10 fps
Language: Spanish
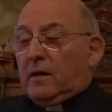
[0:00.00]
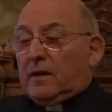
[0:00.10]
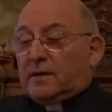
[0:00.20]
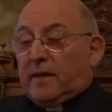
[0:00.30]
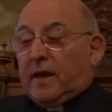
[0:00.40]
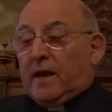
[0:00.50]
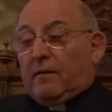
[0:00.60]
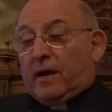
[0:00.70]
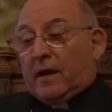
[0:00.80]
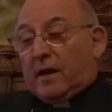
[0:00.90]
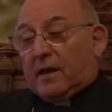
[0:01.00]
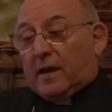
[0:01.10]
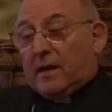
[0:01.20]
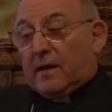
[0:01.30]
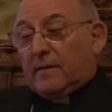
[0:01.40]
que se dejan
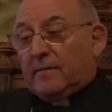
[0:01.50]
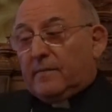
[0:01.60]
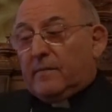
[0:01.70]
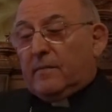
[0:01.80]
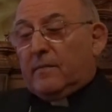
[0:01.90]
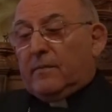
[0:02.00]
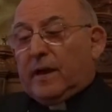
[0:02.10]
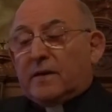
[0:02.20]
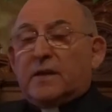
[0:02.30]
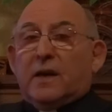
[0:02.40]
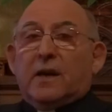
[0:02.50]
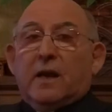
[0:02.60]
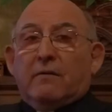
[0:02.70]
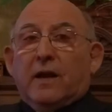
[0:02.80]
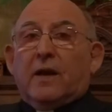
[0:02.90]
evangelizar para
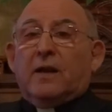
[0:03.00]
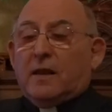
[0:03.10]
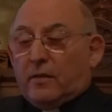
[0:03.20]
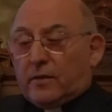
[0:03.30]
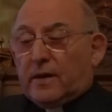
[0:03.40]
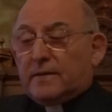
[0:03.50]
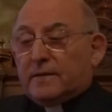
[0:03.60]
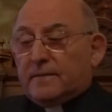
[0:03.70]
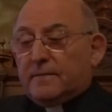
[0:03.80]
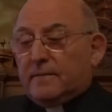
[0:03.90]
ser evangelizadoras.